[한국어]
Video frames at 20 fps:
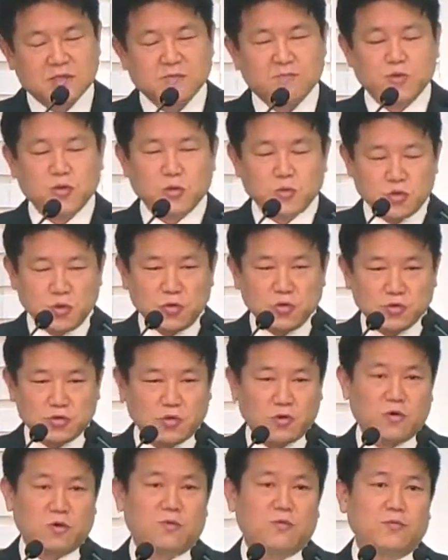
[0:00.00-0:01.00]

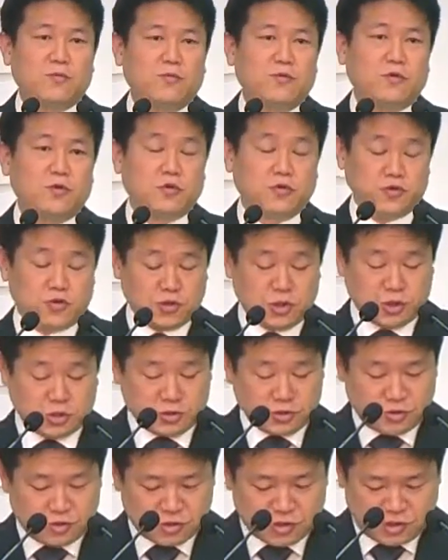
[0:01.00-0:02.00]
표적으로
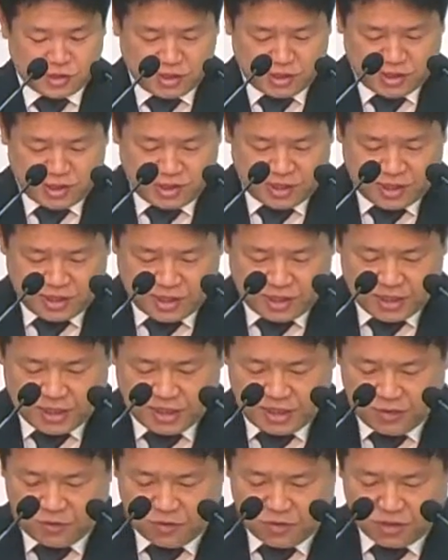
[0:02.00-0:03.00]
보여주시는 것이
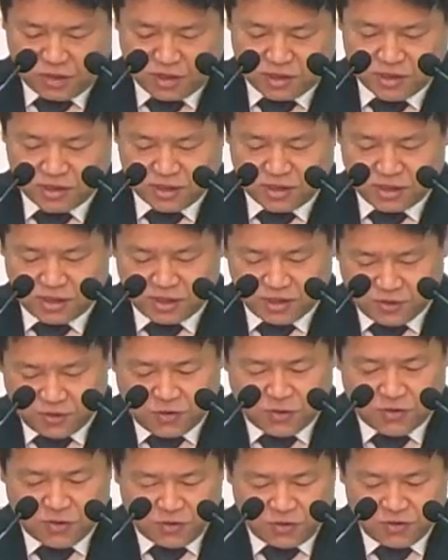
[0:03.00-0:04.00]
일곱 가지가
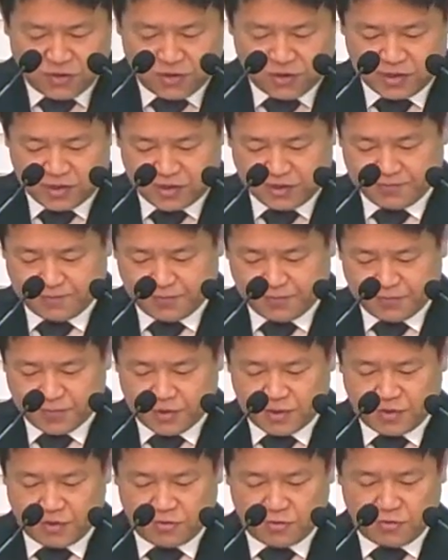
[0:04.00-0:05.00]
있고,
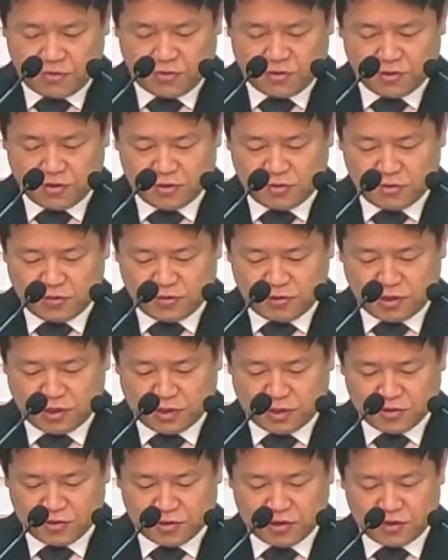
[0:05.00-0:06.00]
그리고
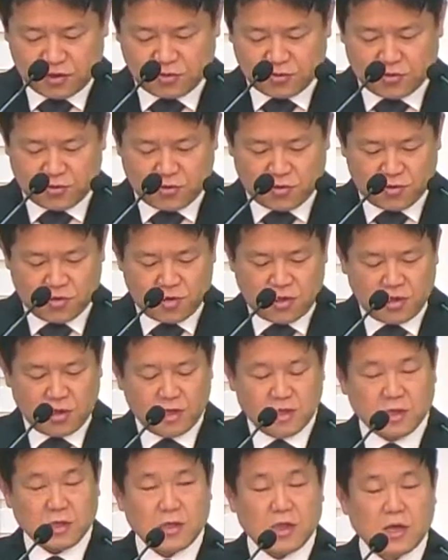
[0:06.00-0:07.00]
주님께서 스스로
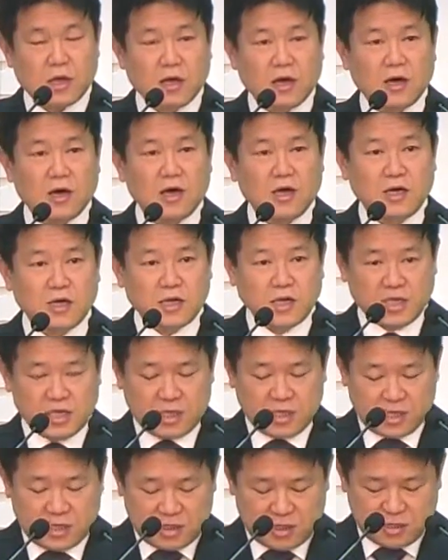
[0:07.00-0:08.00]
내가
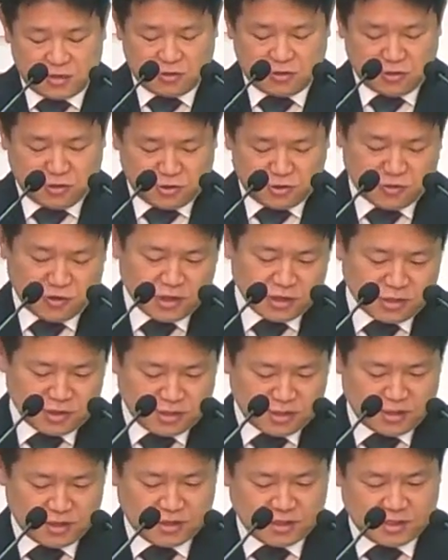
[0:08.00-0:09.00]

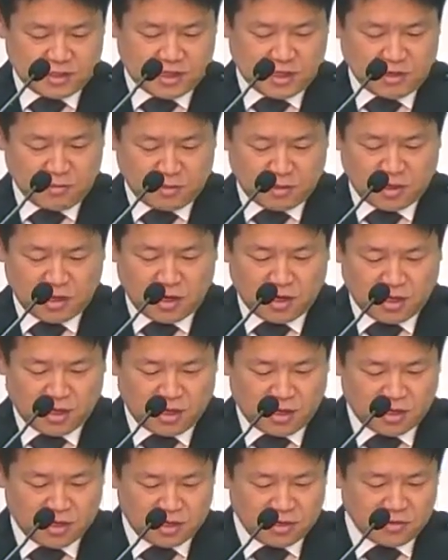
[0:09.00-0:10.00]
이러이러한 사람이다,
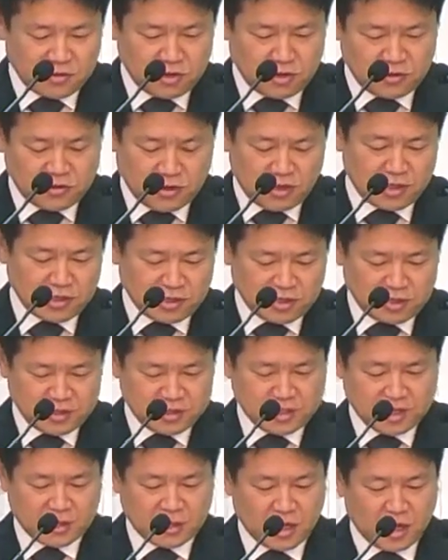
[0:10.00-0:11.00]
이러이러한
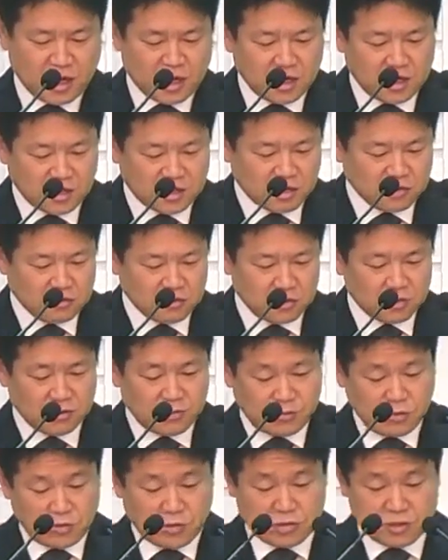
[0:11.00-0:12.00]
자다라고 이렇게
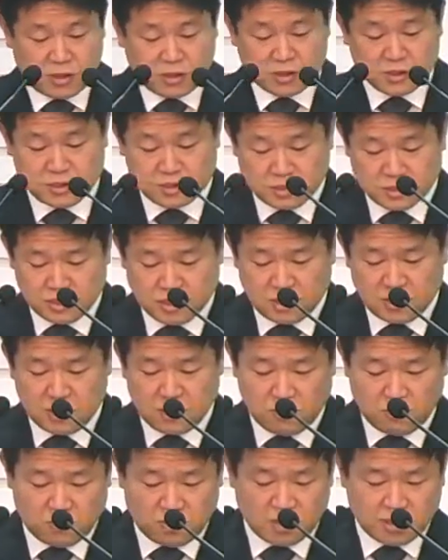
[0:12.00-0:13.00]
표현하시는
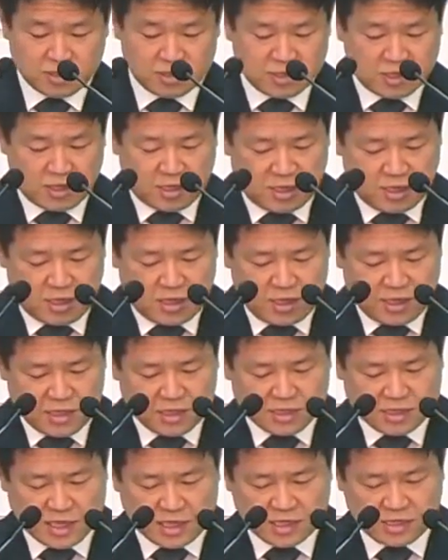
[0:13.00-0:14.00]
일곱 가지의
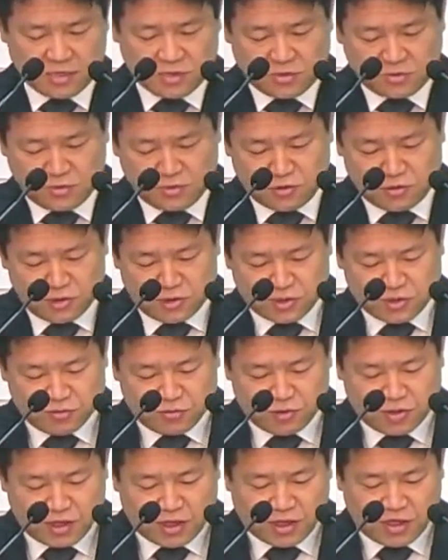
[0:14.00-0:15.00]
자기 선언이
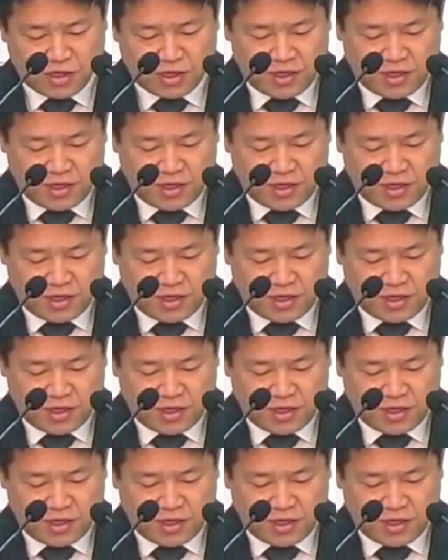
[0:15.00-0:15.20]
있습니다.